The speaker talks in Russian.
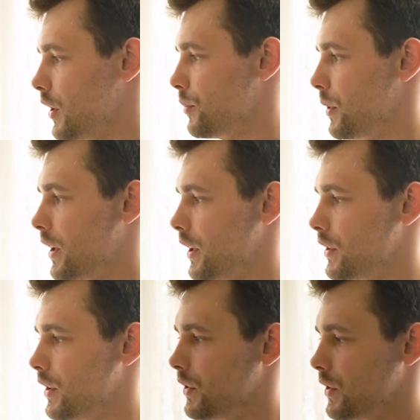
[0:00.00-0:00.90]
Осталось
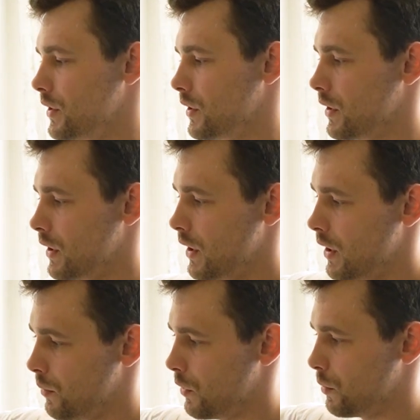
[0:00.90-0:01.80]
приклеить
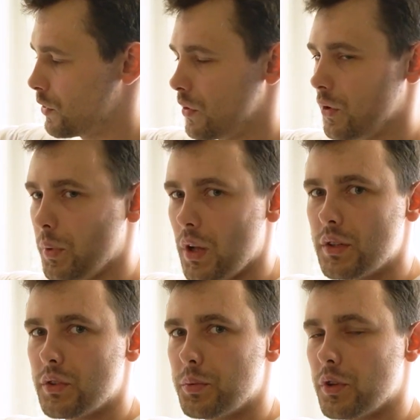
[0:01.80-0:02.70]
30-миллиметровые
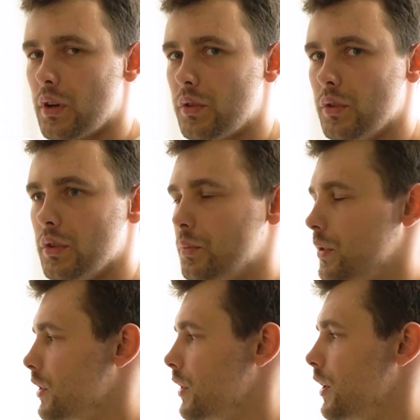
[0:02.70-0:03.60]
планки из гипсокартона.
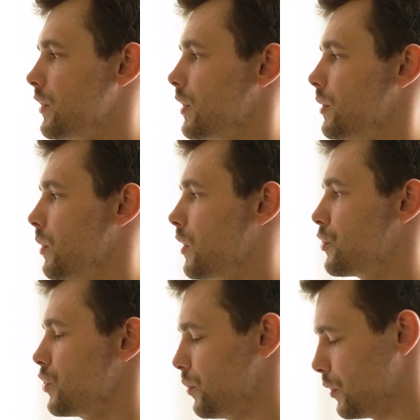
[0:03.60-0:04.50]
Мы их нарезали
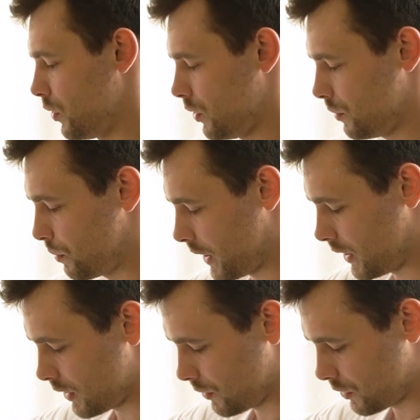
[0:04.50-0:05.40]
погружной пилой,
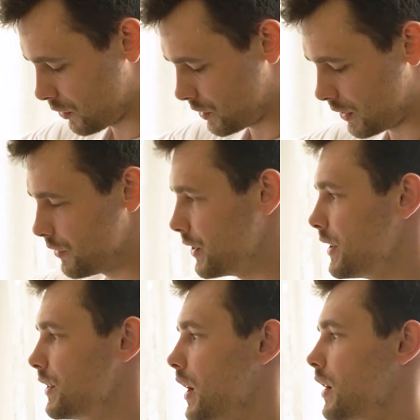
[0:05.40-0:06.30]
пакетами, то есть они все
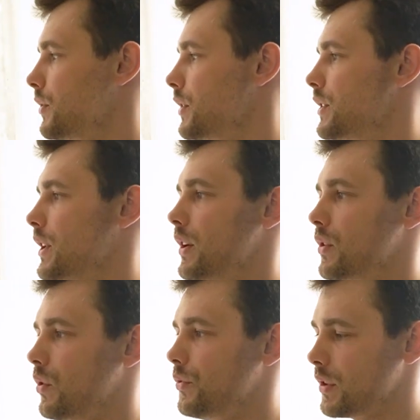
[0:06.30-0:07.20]
одинаковые,
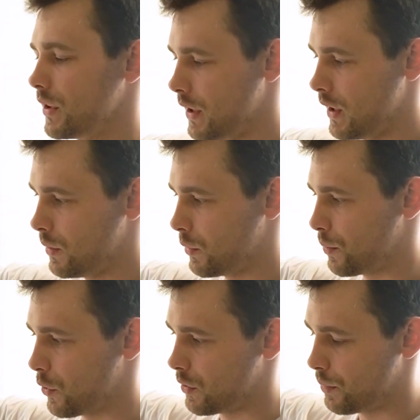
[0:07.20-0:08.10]
идеально ровные. Мы
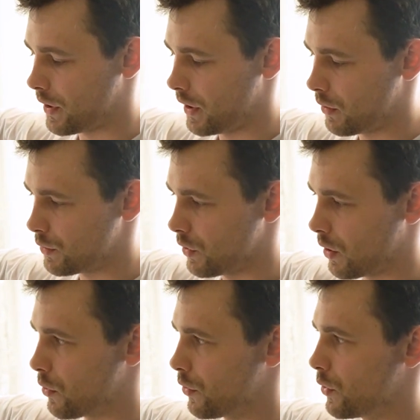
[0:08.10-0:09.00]
их просто приклеиваем
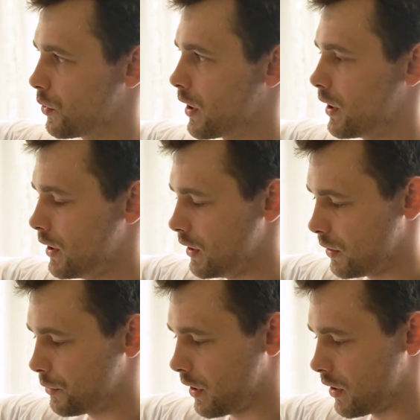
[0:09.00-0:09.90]
сюда к профилю на клей и
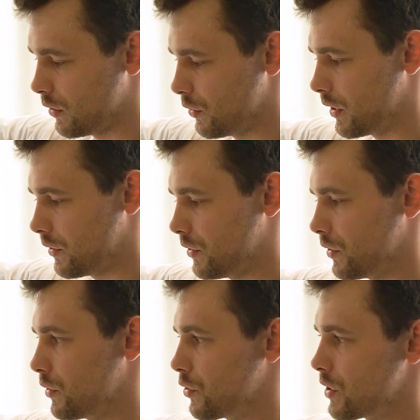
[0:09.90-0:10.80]
гипсокартону,
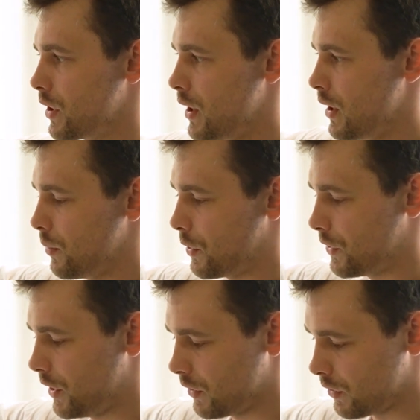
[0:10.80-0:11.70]
соответственно, тоже.
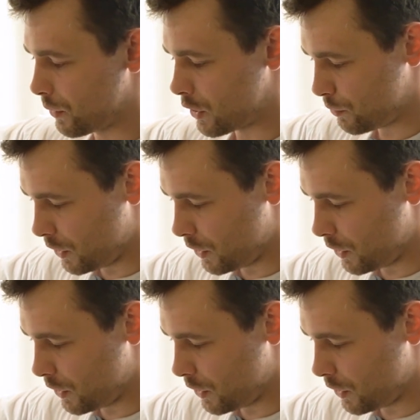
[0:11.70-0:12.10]
Пристреливаем на